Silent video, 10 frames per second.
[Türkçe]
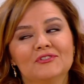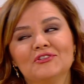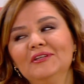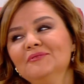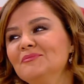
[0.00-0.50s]

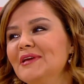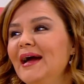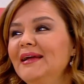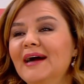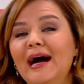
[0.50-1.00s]
Canım
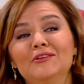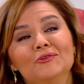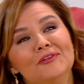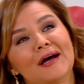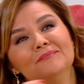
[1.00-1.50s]
yani
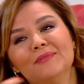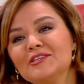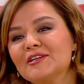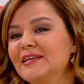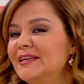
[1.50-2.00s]
Haluk'tan
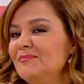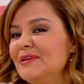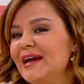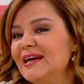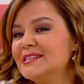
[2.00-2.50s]
başka kim
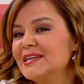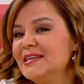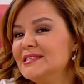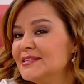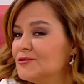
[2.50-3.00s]
giyerse
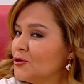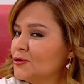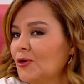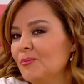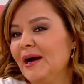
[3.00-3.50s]
giysin çok
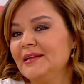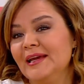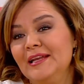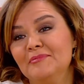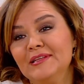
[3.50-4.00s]
normal
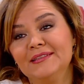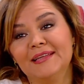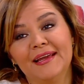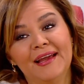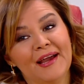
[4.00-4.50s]
gelebilir
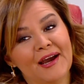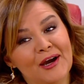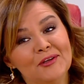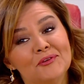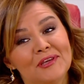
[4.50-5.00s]
de
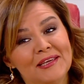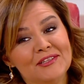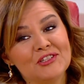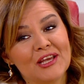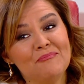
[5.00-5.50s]
Haluk
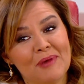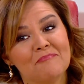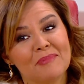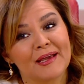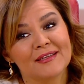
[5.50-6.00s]
giyince
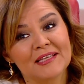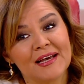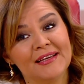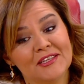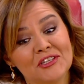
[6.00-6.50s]
pembe
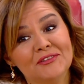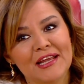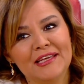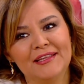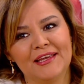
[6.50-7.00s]
kaza işin
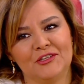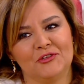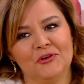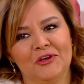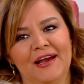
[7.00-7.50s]
rengi
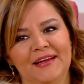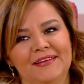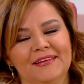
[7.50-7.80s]
değişiyor yani.